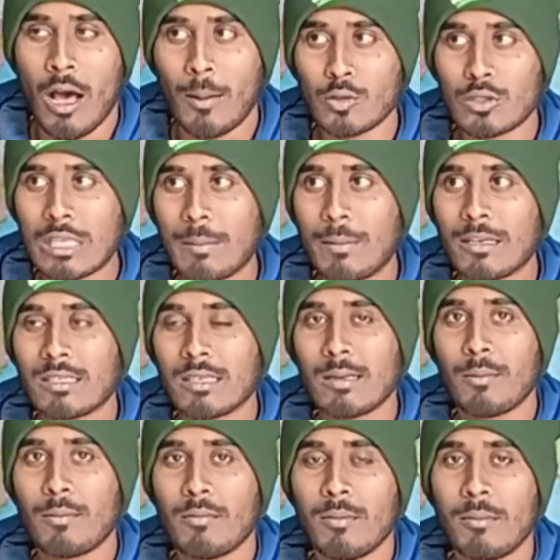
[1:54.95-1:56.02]
अब उसके बाद से
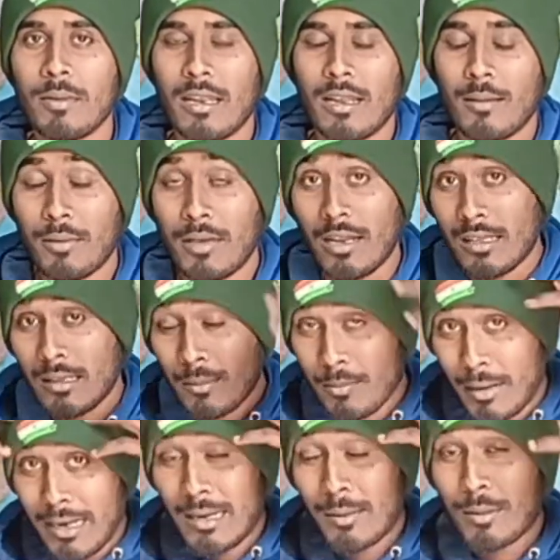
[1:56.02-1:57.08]
जब मेरा मेरा
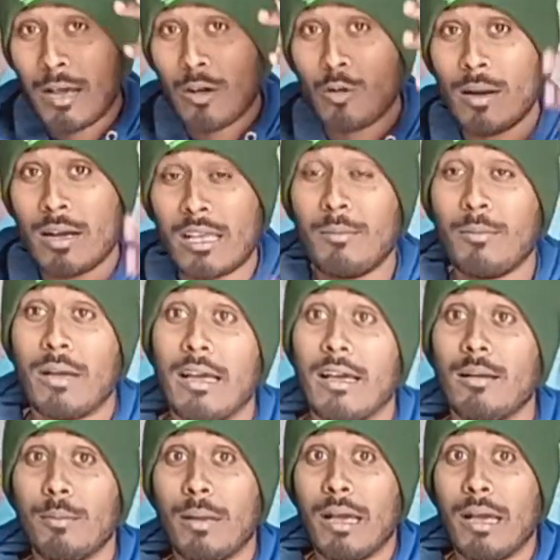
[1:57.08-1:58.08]
जब माइंड अब क्या घूमा कि मैं